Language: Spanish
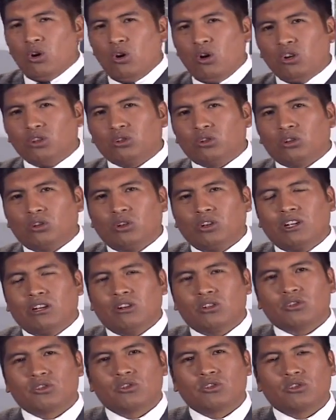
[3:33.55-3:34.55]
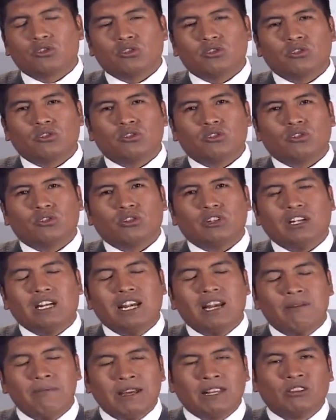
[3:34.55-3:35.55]
Otro de los
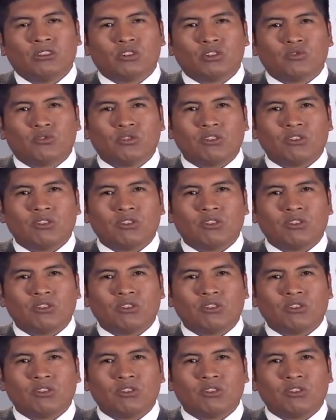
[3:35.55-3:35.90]
elementos